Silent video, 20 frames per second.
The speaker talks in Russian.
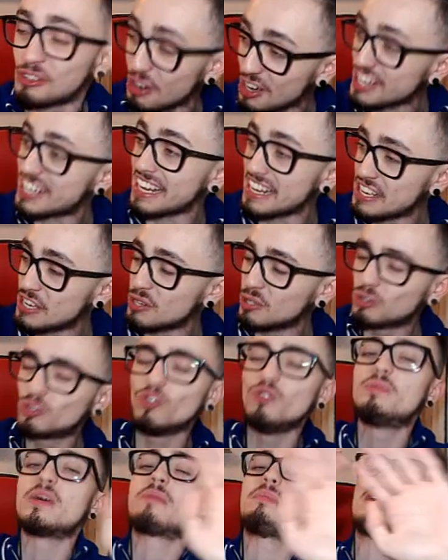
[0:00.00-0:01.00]
но только не
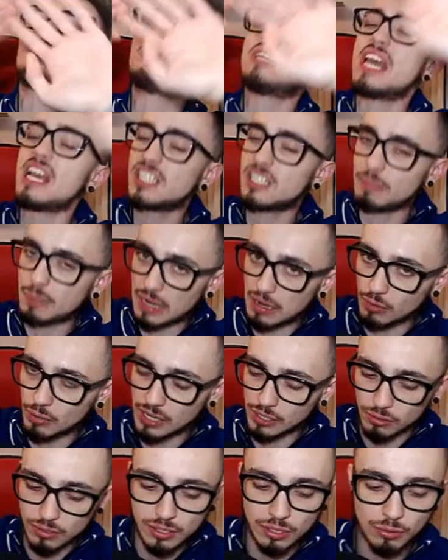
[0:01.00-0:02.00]
ютубер, поэтому я
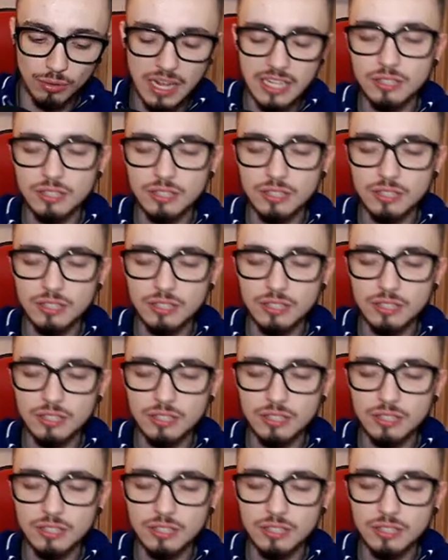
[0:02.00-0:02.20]
исправлю эту